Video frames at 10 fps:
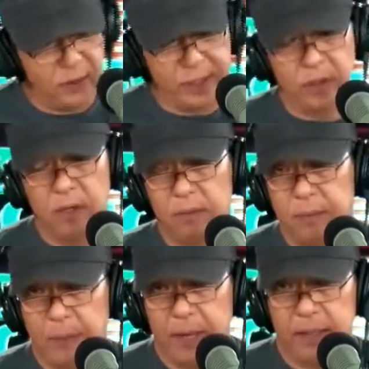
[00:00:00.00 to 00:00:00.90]
ano ito?
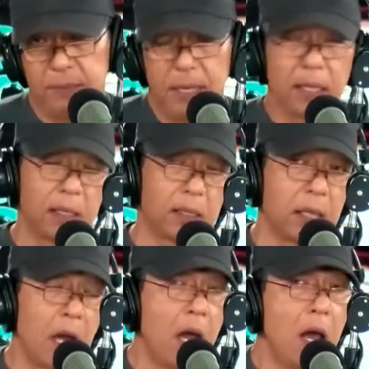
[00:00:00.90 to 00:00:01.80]
Pwede bang
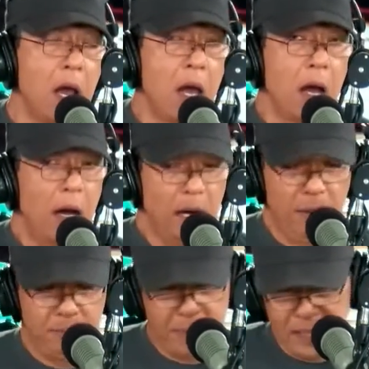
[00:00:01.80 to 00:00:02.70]

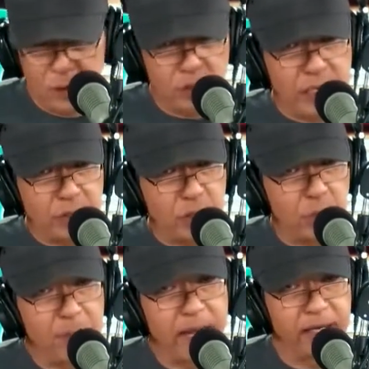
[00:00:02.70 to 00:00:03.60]
Uh, managot dito yung
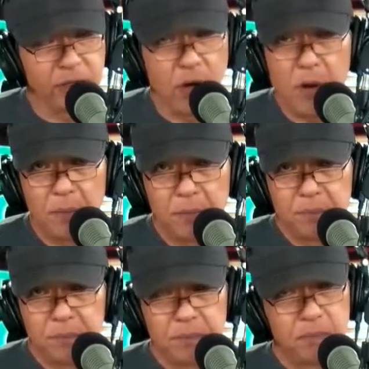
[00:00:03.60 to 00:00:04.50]
supplier nyo?
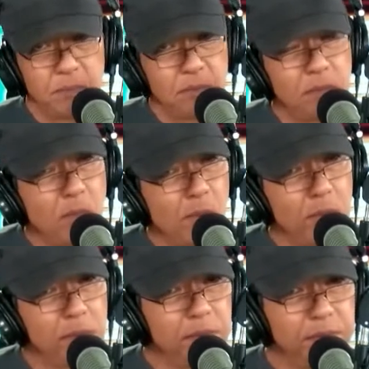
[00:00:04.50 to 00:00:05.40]

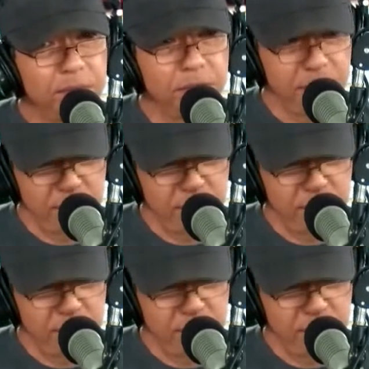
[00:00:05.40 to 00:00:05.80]
Actually,